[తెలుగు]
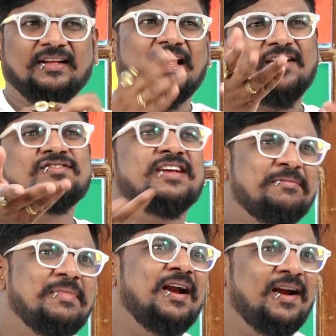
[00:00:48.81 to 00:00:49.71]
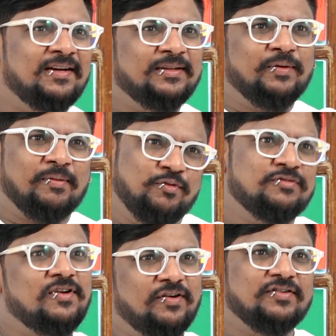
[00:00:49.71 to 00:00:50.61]
దాని గురించి ఏం మాట్లాడతాం ఒక
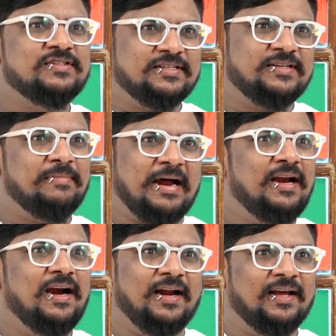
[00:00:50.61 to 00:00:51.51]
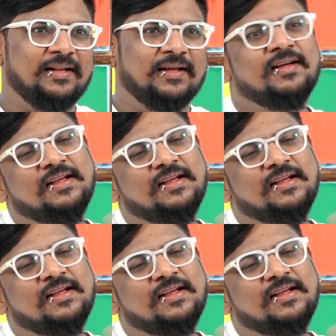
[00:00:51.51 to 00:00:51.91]
బూత్ సాంగ్ గురించి అంతసేపు మాట్లాడలేం కదా